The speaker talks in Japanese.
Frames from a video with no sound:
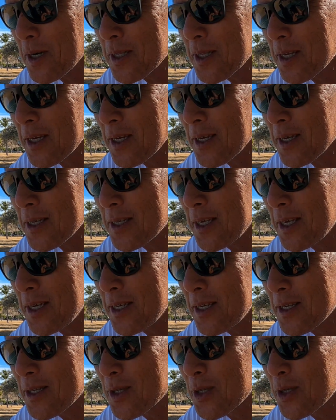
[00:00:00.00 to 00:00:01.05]
画で
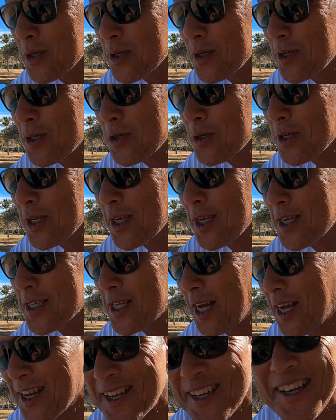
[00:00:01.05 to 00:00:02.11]
成立する UDA
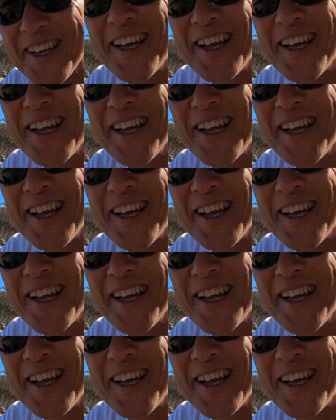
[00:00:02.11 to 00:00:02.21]
さん